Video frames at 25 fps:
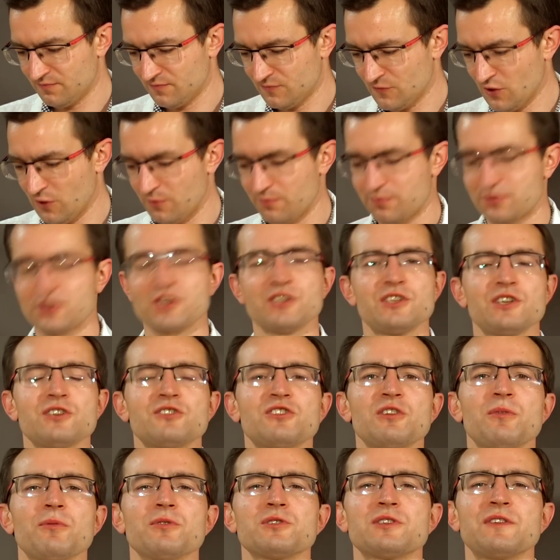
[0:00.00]
No przecież
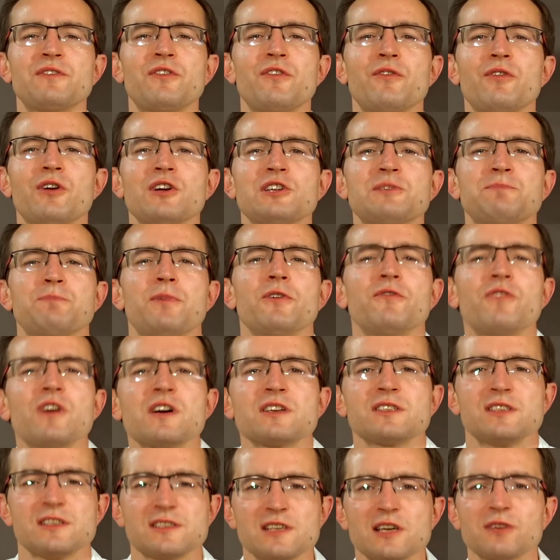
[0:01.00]
to może wywołać
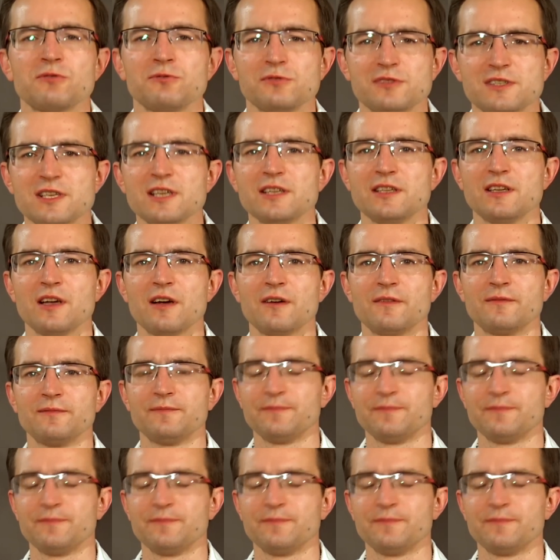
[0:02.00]
poważne zakłócenia.